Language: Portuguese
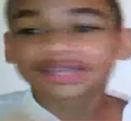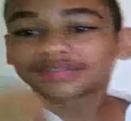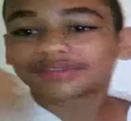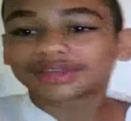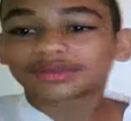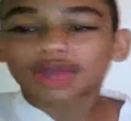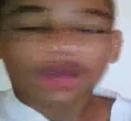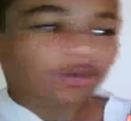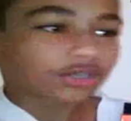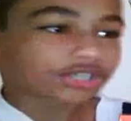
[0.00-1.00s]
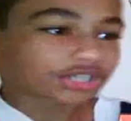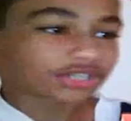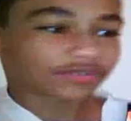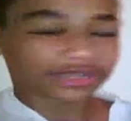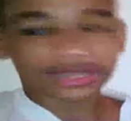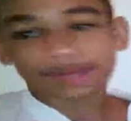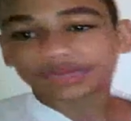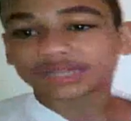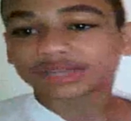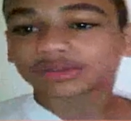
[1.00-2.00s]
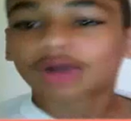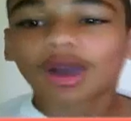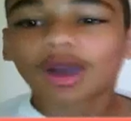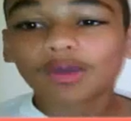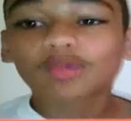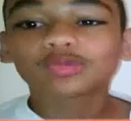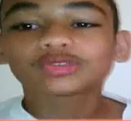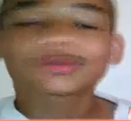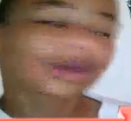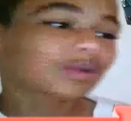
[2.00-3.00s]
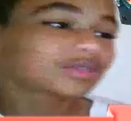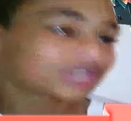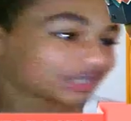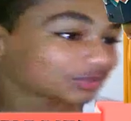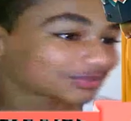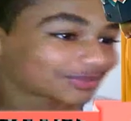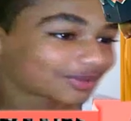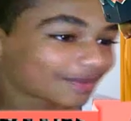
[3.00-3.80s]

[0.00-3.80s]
E velho, hoje a gente vai estar tá abrindo aqui alguns baúzinhos